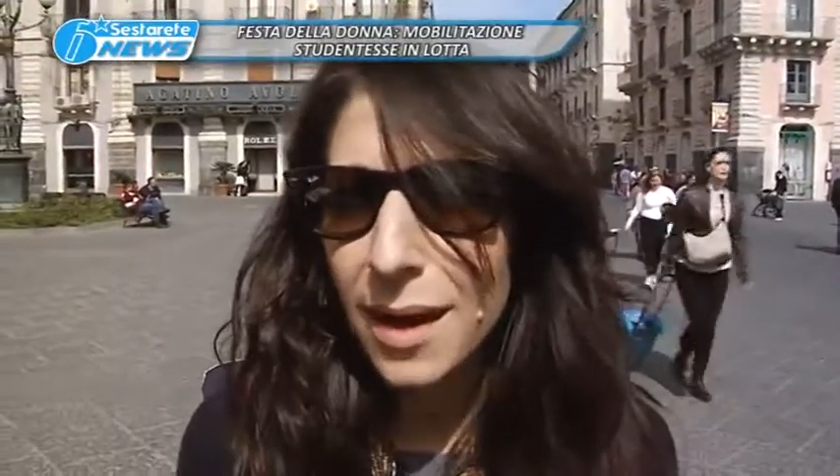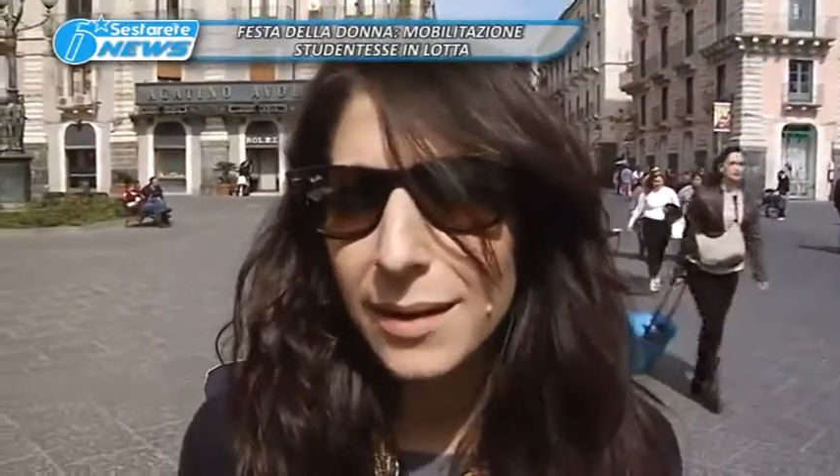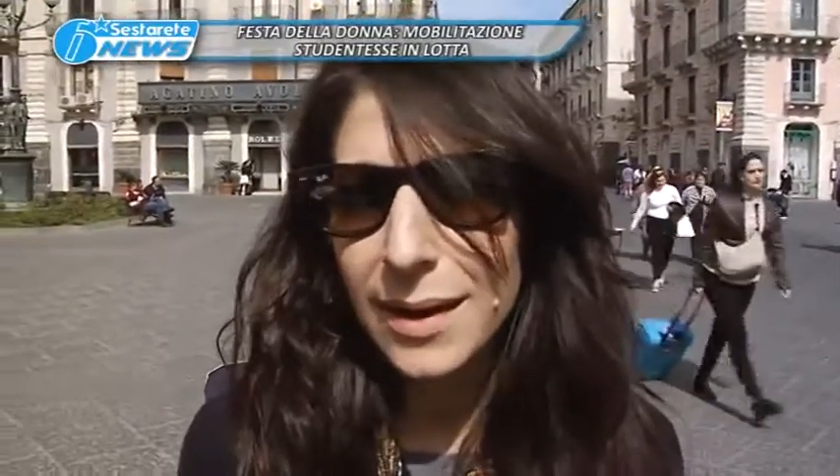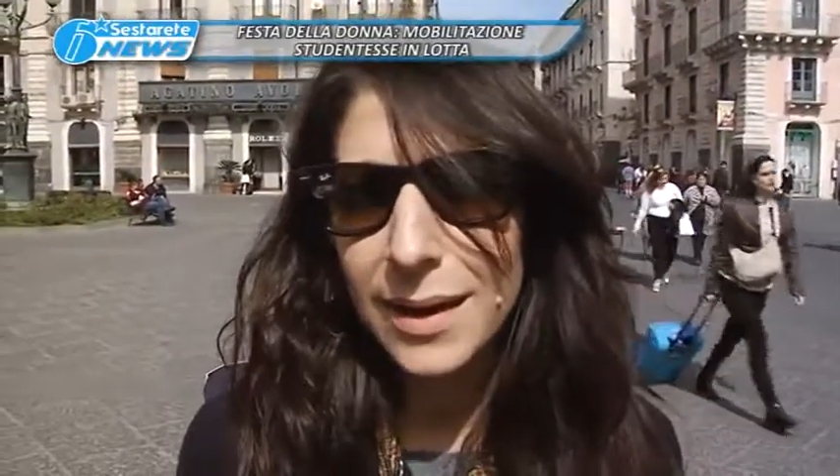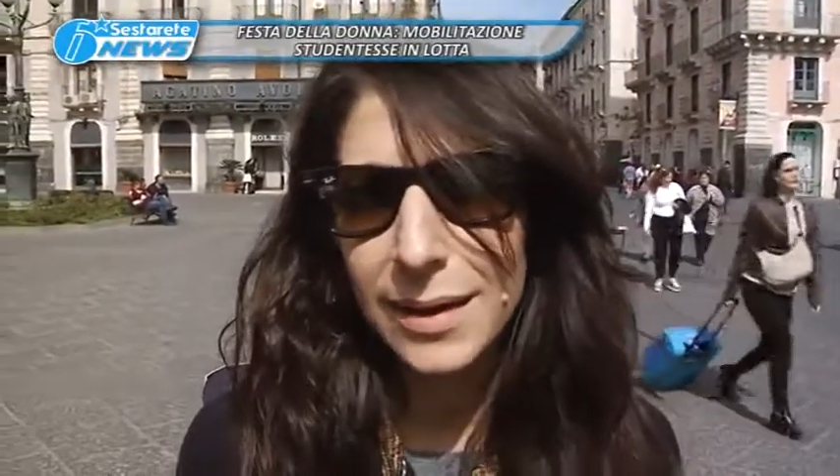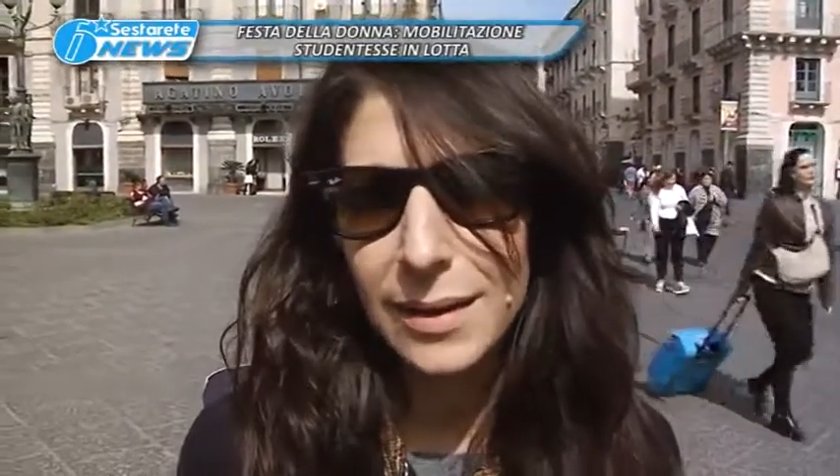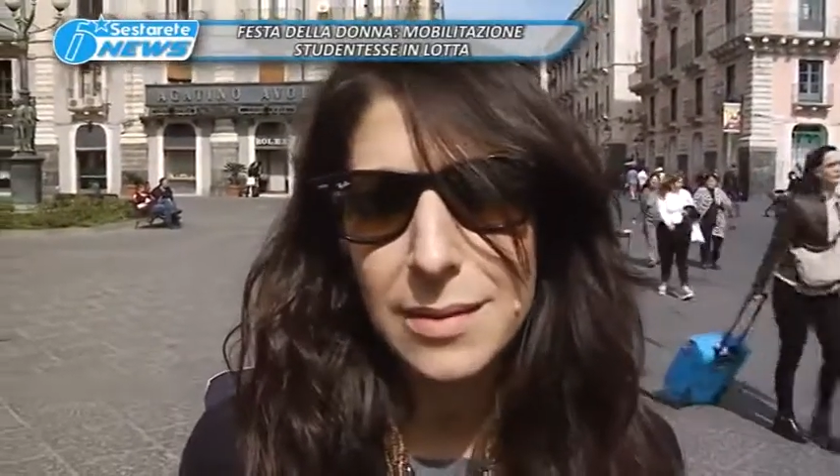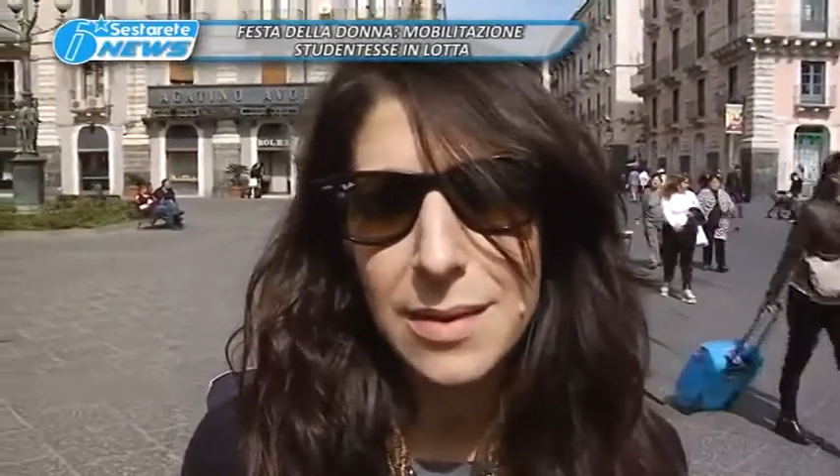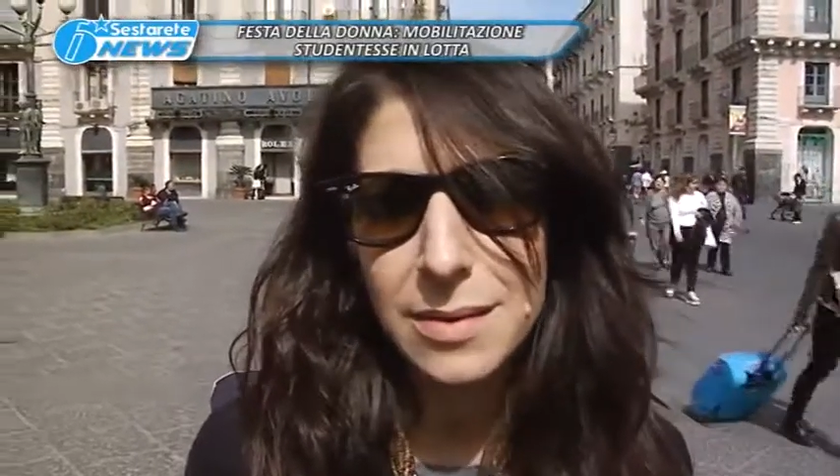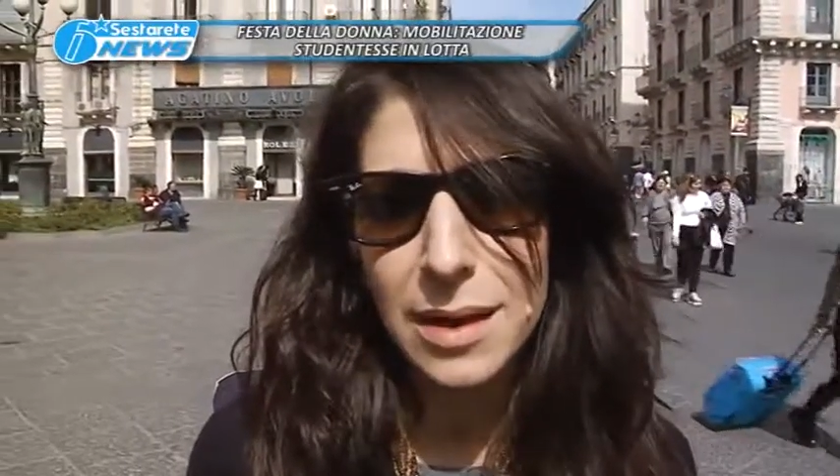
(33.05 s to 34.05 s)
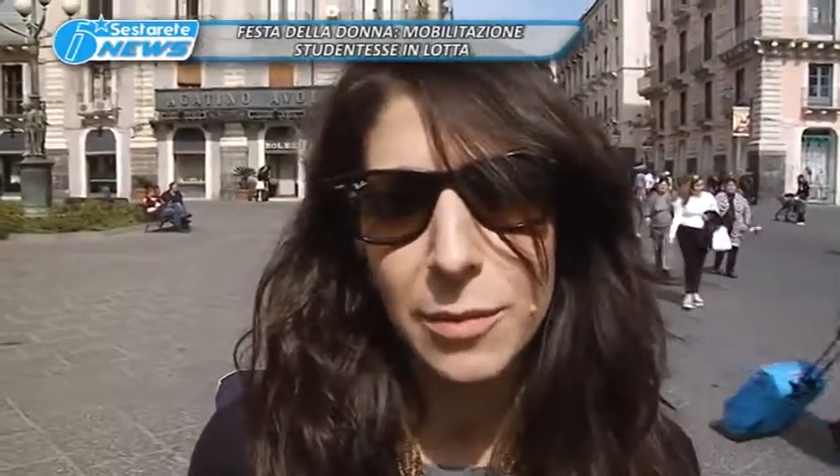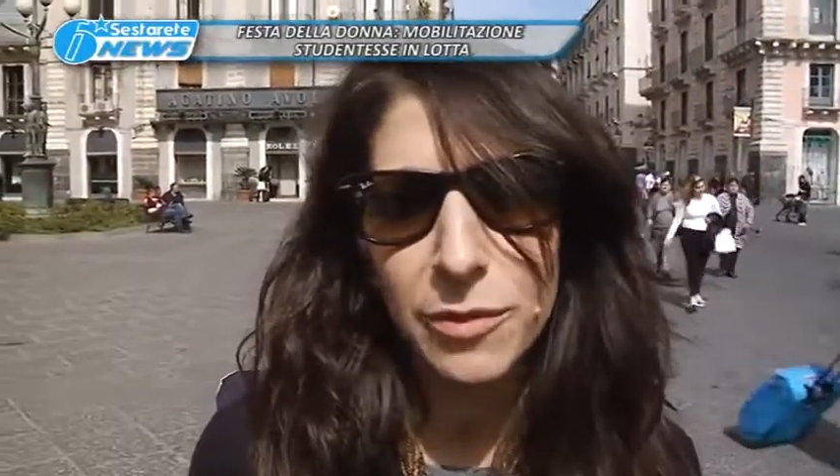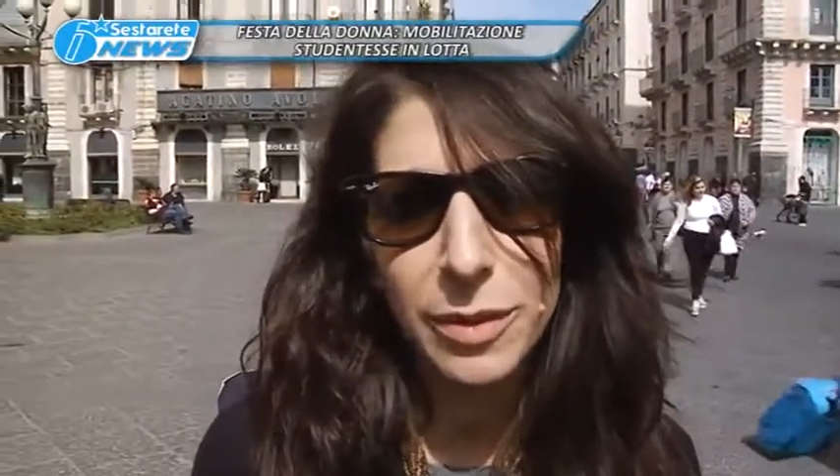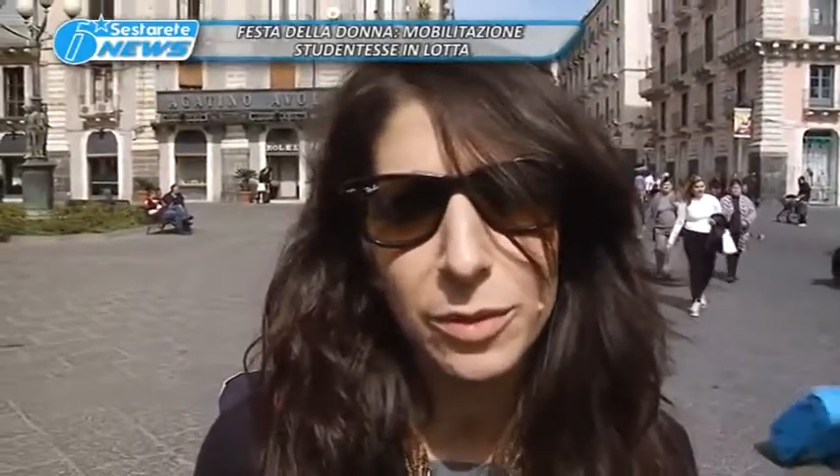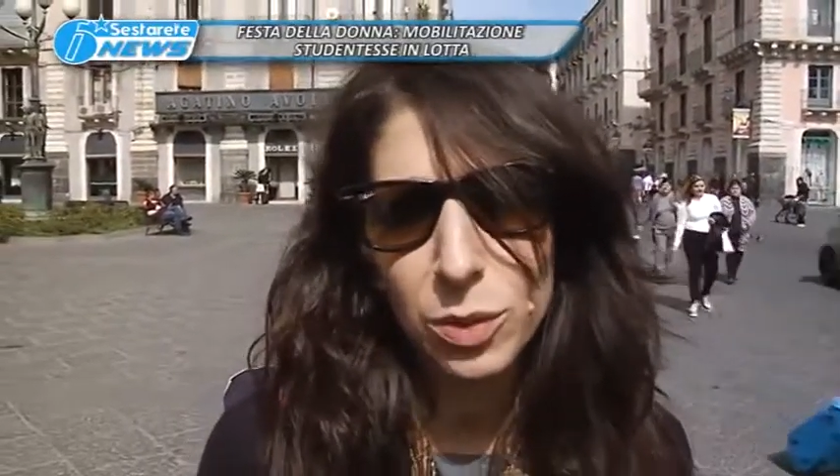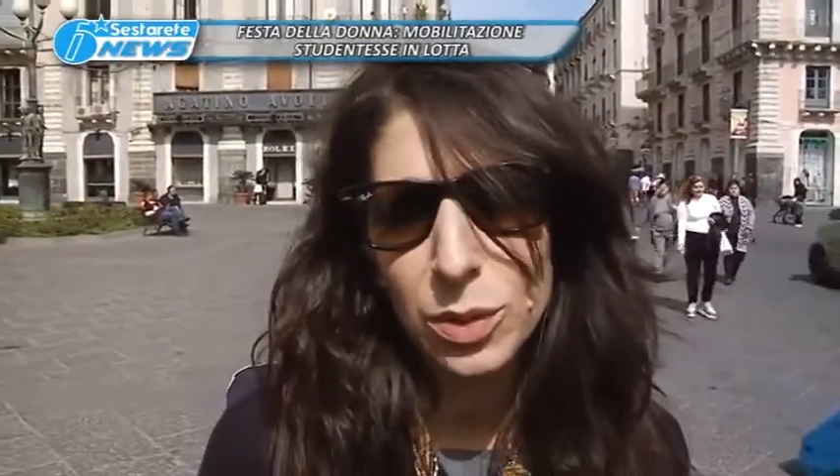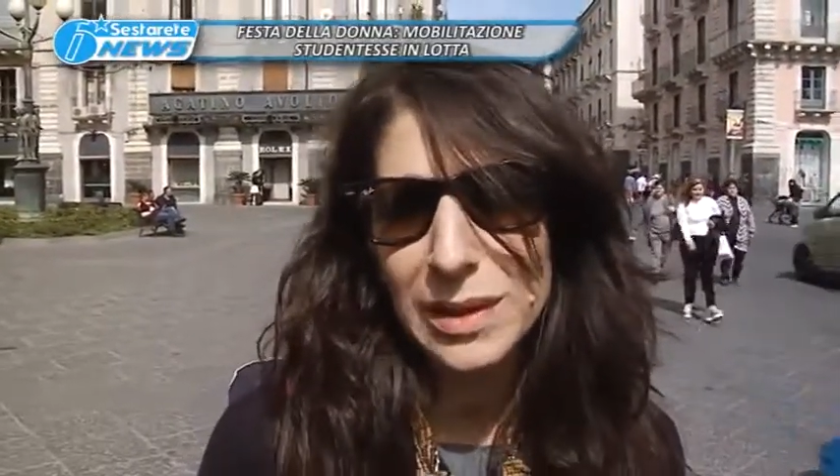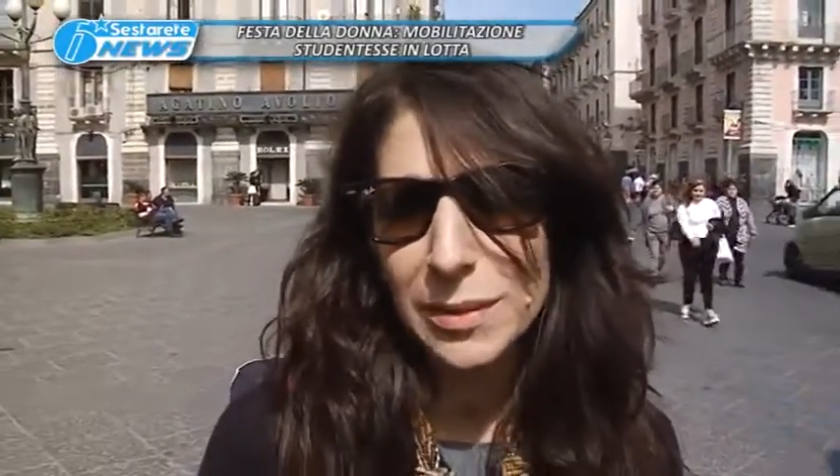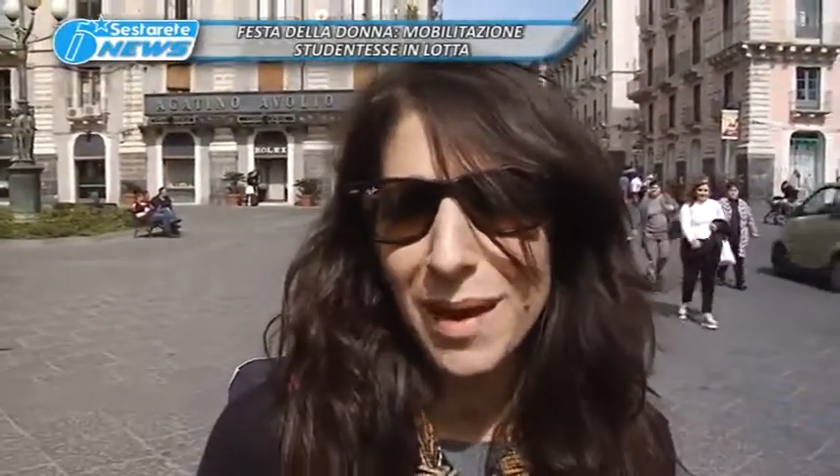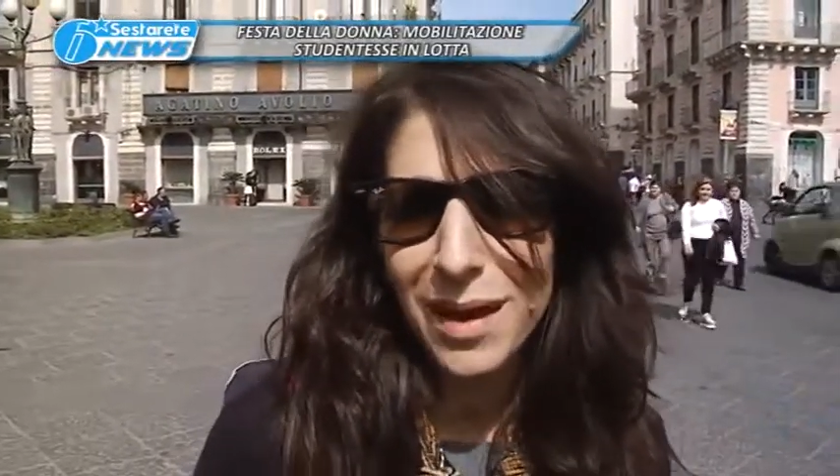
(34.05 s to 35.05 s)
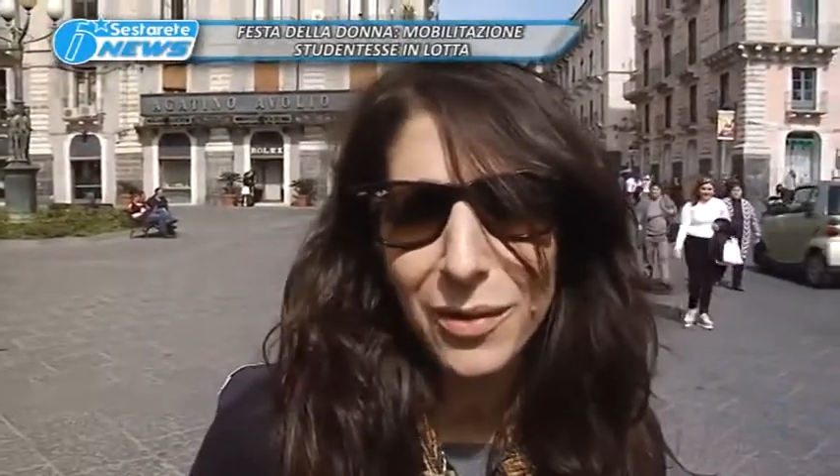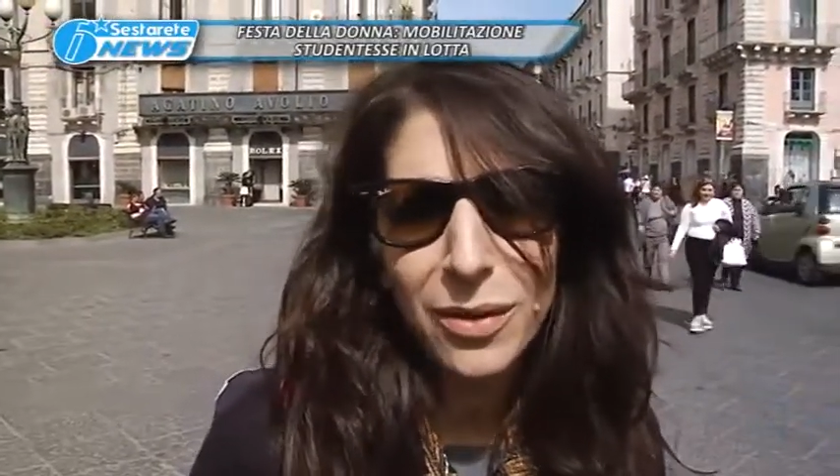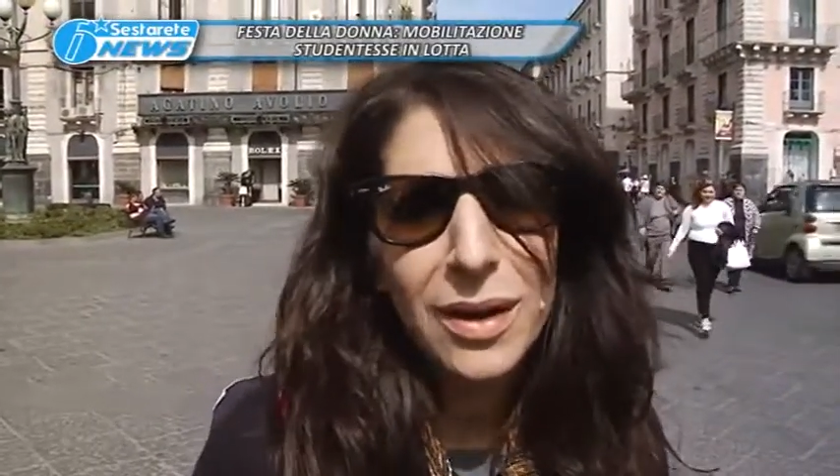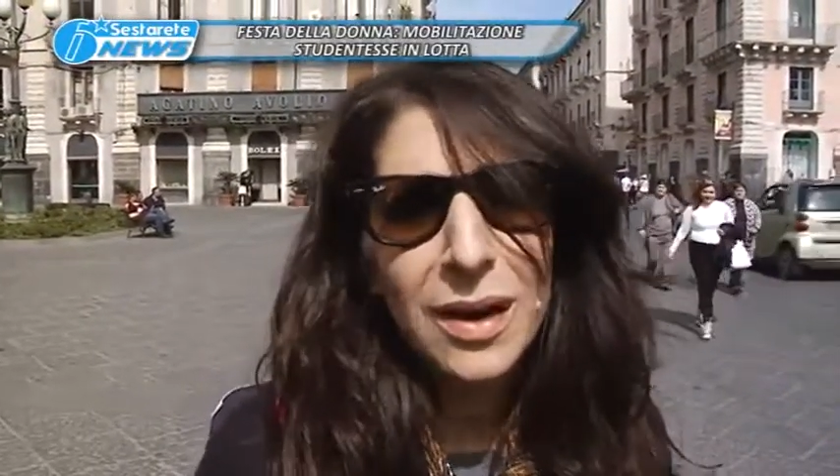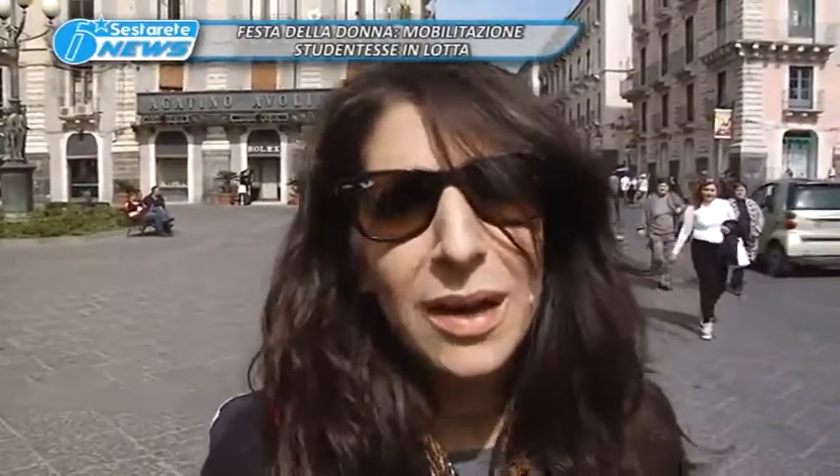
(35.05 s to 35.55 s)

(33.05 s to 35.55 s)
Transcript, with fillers: anche a Catania esiste il movimento Non di Meno